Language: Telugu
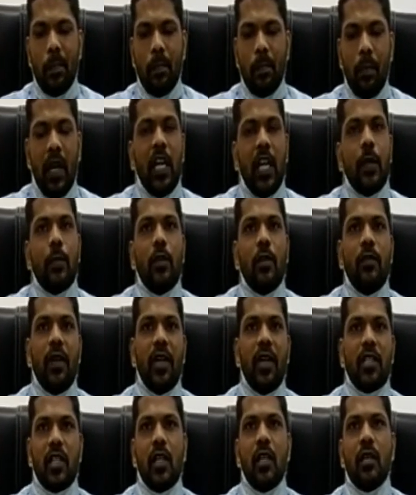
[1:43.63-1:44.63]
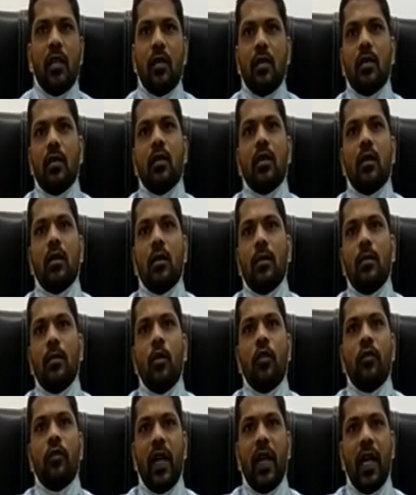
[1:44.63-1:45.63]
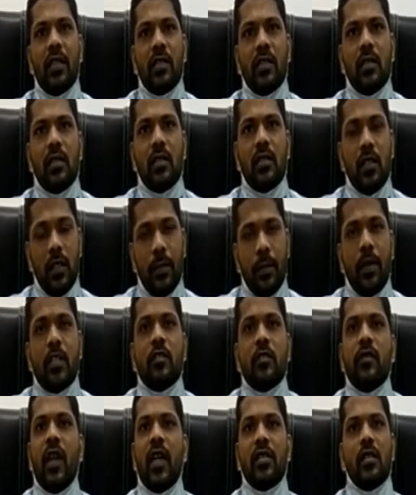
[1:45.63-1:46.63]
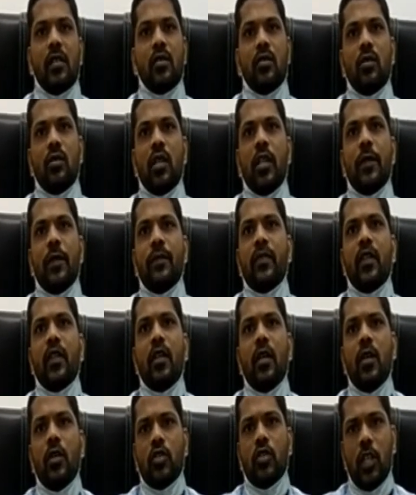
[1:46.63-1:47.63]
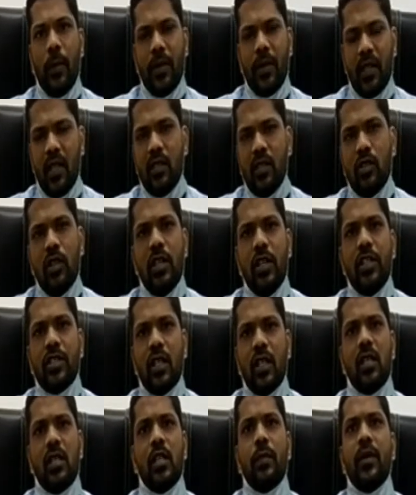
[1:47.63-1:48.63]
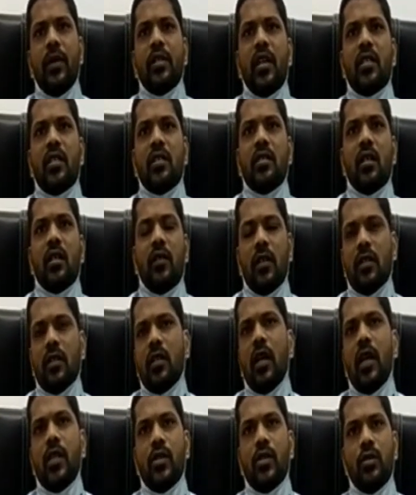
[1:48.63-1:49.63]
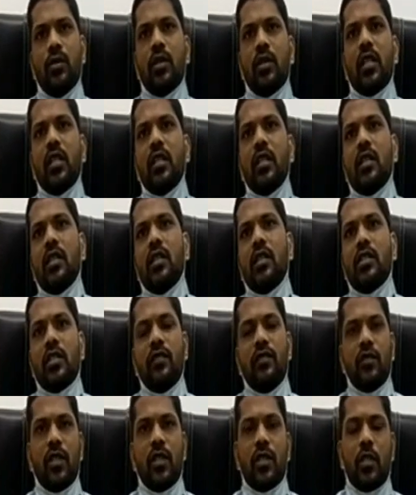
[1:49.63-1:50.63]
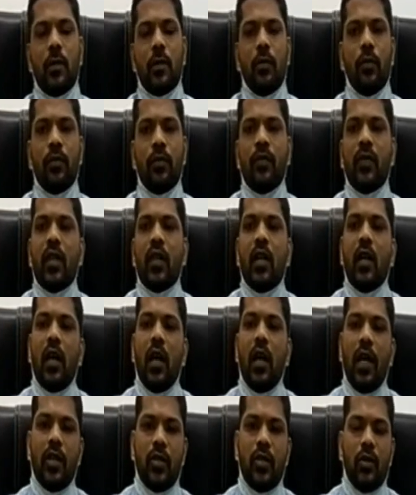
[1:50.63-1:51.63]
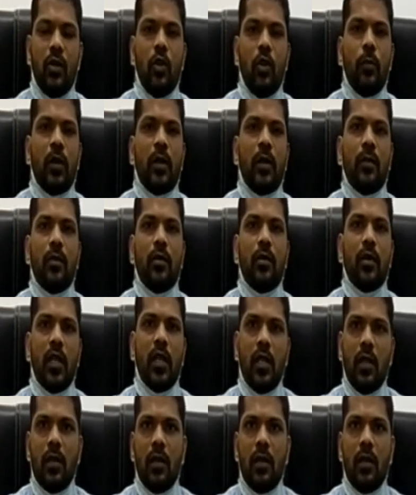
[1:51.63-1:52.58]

మల్టిపుల్ ఫేషియల్ బోన్ ఫ్రాక్చర్స్ డిప్రెస్ ఫ్రాక్చర్స్ ఉన్నాయి సో ఎమర్జెన్సీలో ఇనిషియల్ ట్రీట్మెంట్ చేసిన తర్వాత ఐసీయూకి షిఫ్ట్ చేసాము ఐసీయూలో మనము ఈ